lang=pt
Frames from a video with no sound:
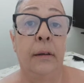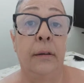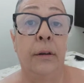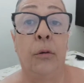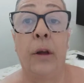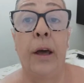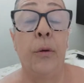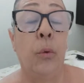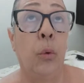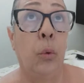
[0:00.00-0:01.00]
Não
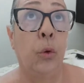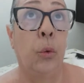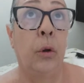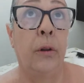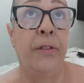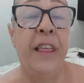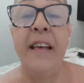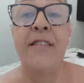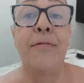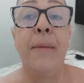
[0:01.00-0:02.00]
quero
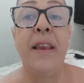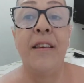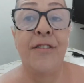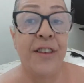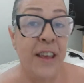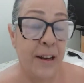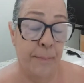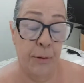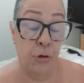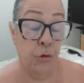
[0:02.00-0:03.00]
desmerecer a
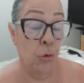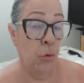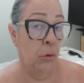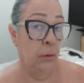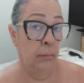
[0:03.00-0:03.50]
pessoa.